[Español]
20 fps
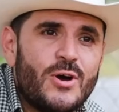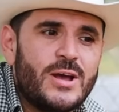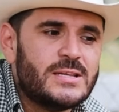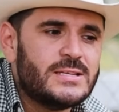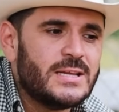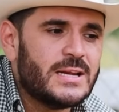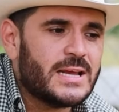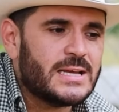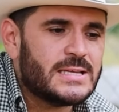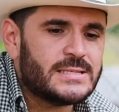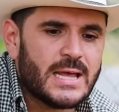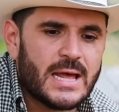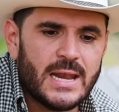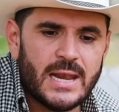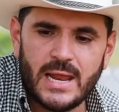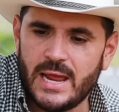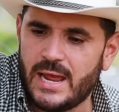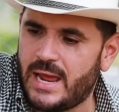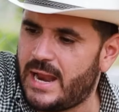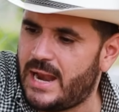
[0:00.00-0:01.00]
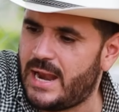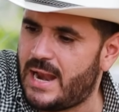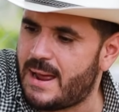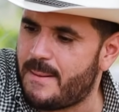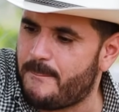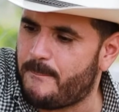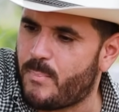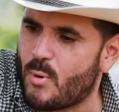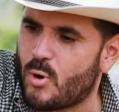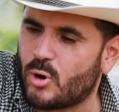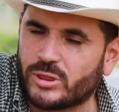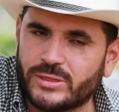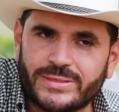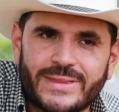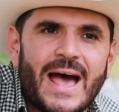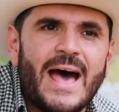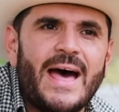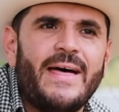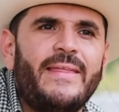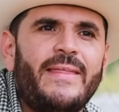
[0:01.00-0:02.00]
es el que sale en la
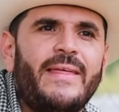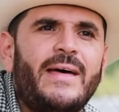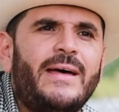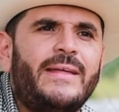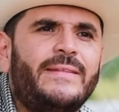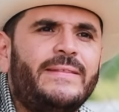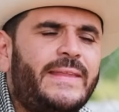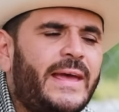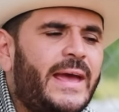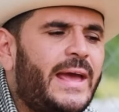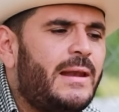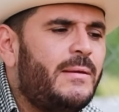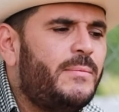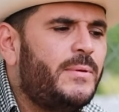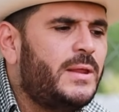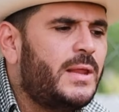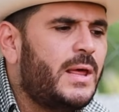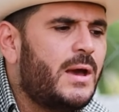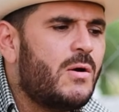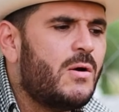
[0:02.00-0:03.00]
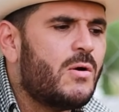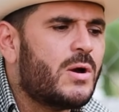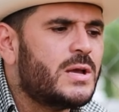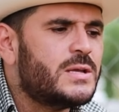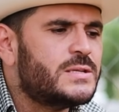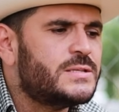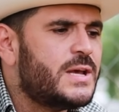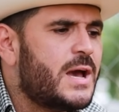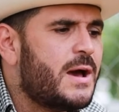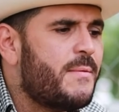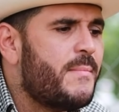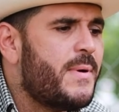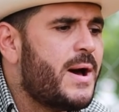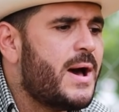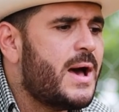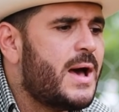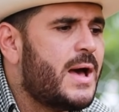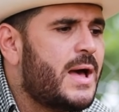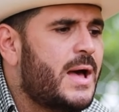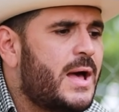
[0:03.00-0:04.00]
portada del video que se llama